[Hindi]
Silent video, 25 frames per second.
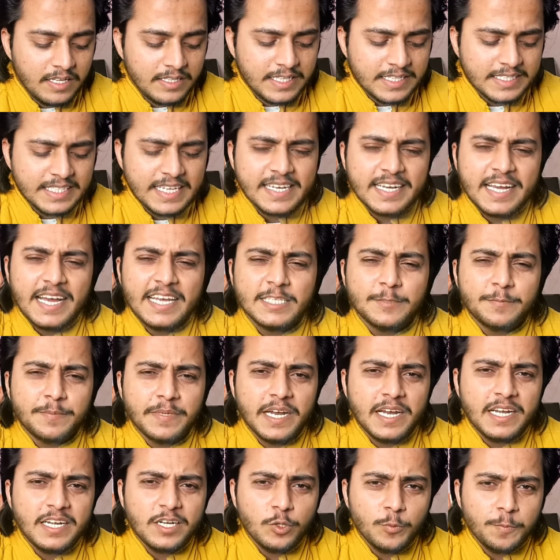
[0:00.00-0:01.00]
जैसे एक
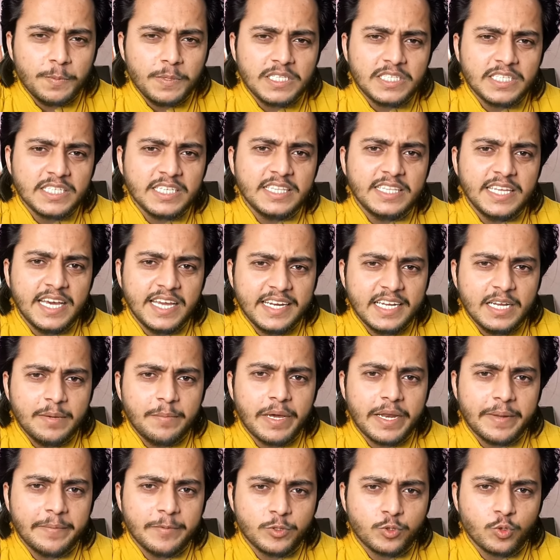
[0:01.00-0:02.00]
एस्पिरेंट यूपीएससी की तैयारी के
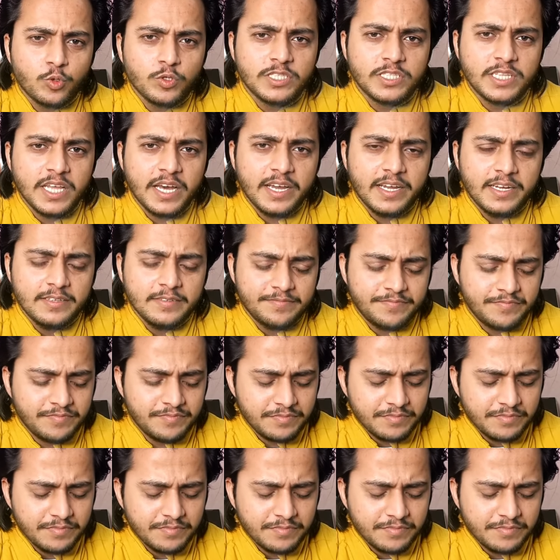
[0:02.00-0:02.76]
बारे में सोचता है